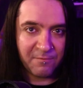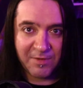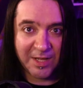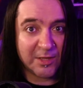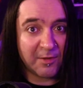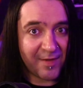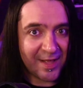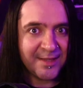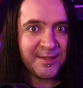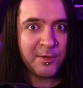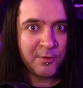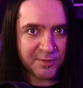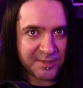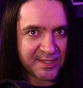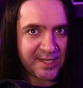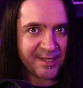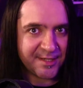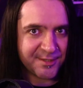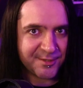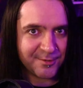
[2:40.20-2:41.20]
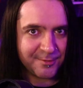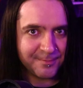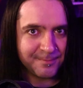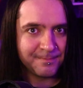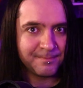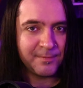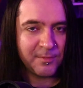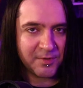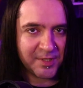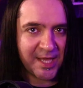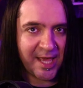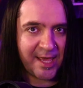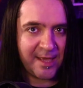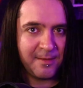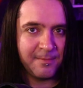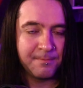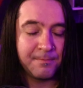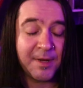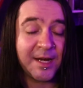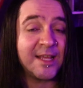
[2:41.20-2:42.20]
vado avanti lo stesso,
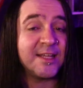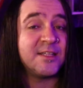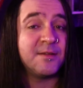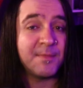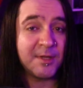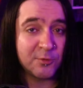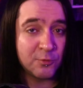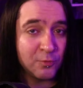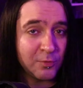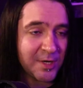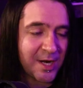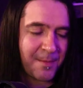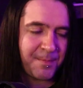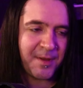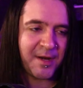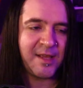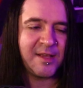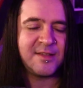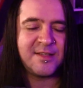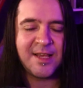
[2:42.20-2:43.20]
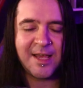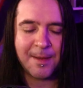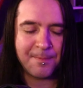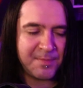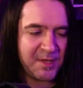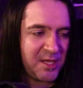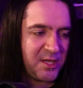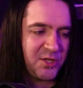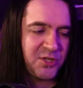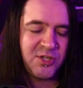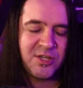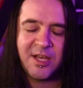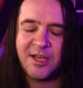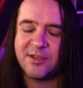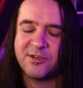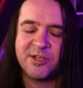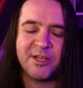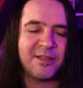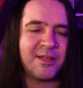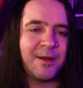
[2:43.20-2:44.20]
ok? Perché si matura, perché si
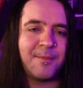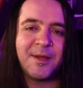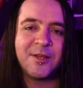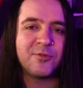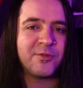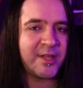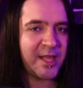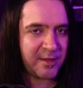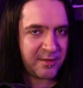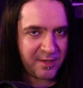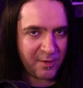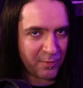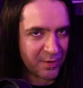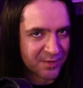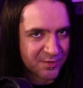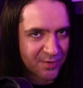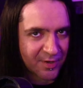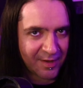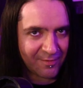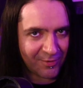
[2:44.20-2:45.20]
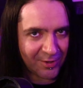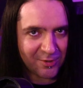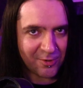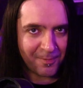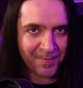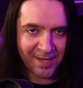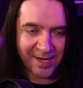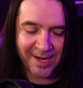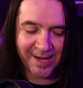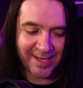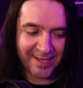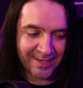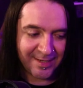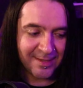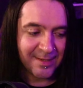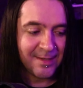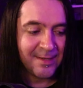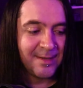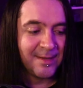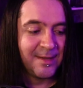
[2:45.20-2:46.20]
capisce, eccetera, ma non è di questo che voglio
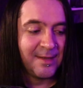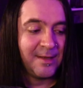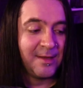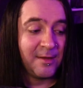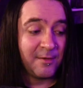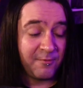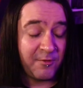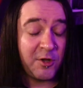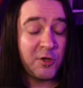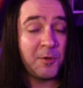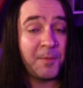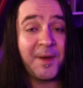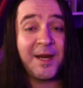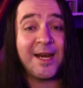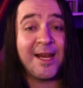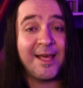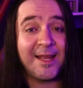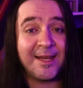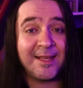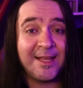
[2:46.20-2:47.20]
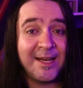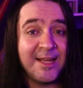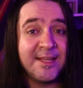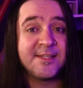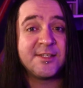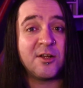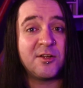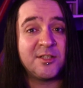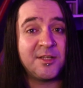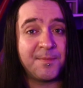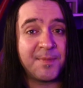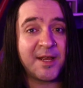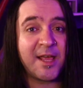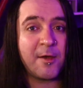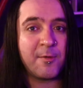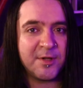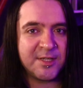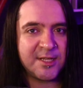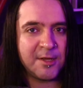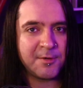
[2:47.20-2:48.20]
parlare. Voglio parlare dell'insonnia
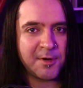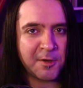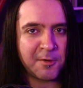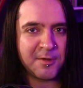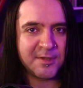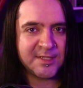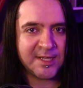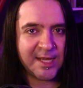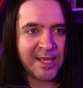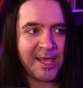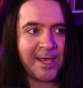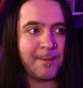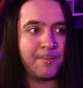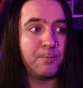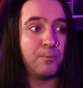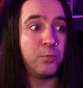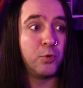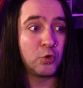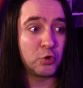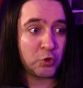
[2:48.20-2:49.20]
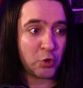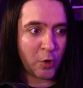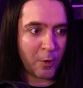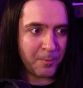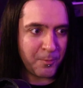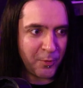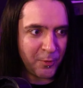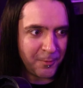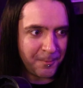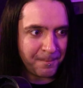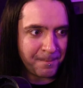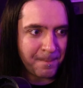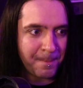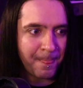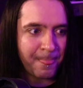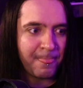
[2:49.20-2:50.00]
perché questa è una cosa che purtroppo